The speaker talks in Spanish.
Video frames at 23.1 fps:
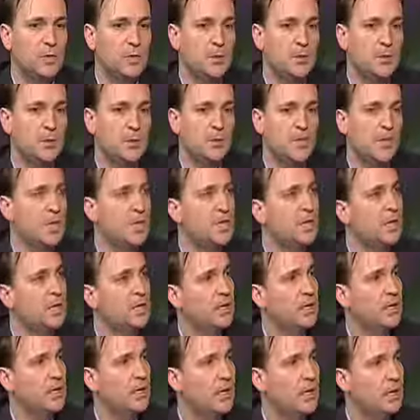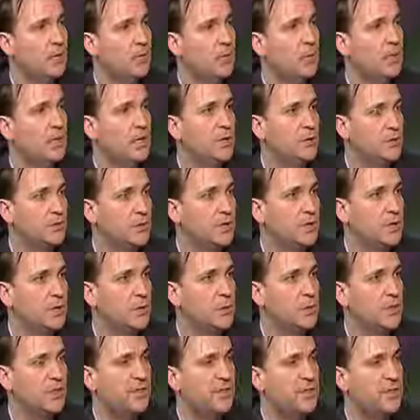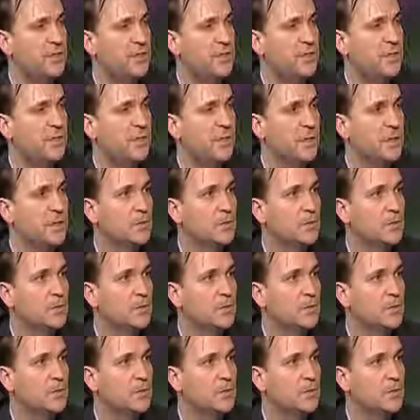eh, pesar el agua, los líquidos, etcétera